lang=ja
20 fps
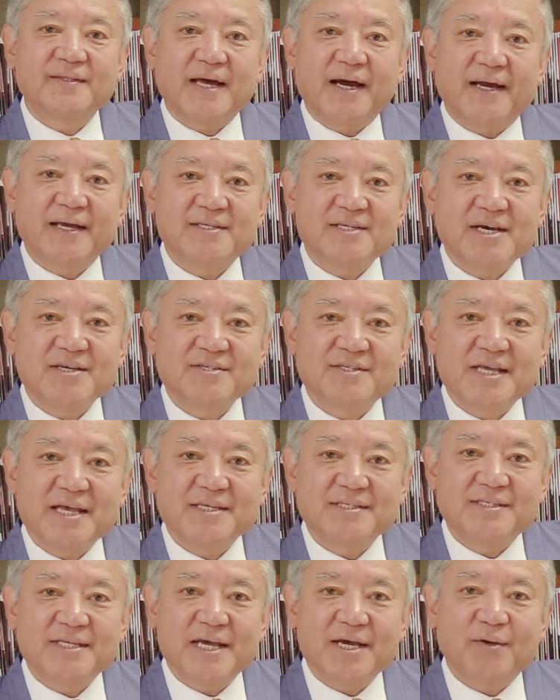竹ちゃん
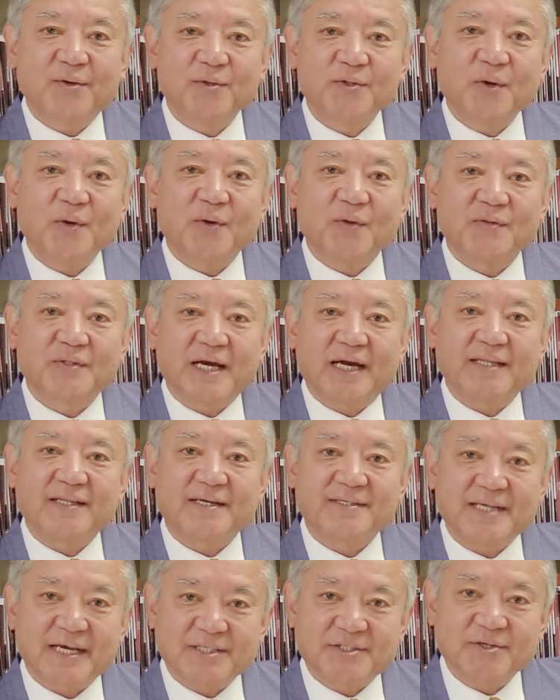先生こと武
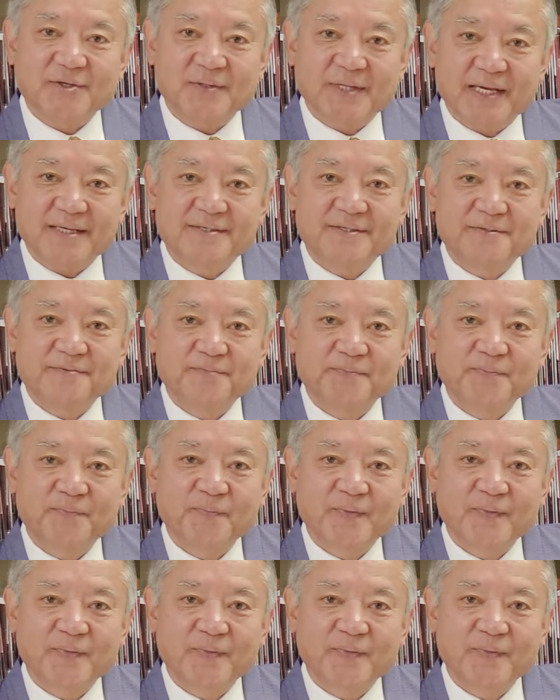田幸男です、